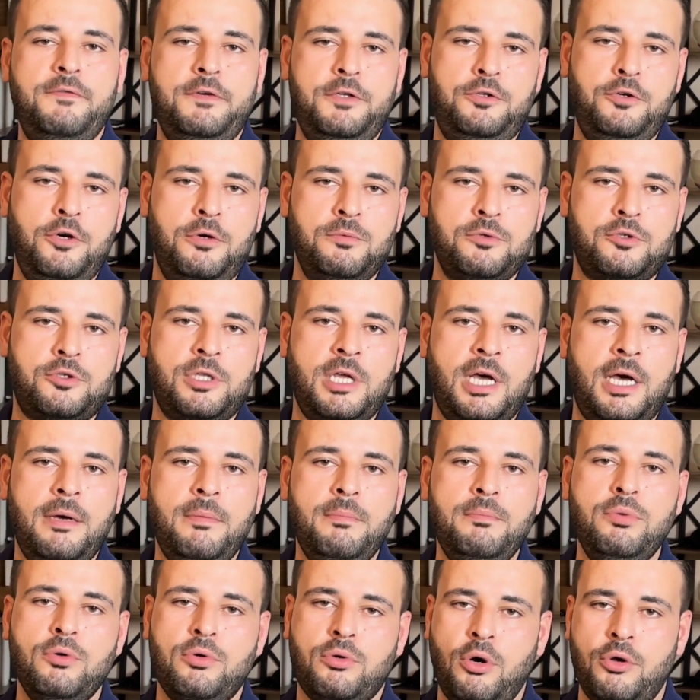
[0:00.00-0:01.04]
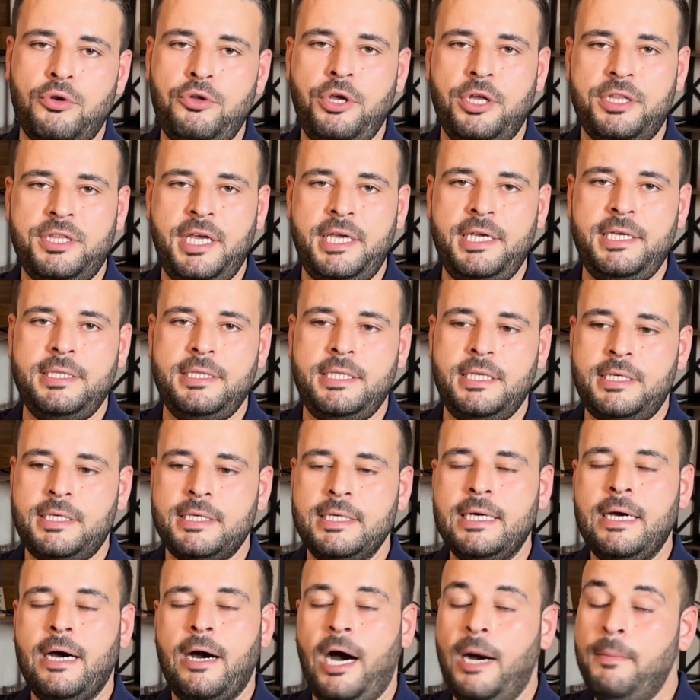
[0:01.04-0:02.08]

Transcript: videomuzda bu konuya değindik.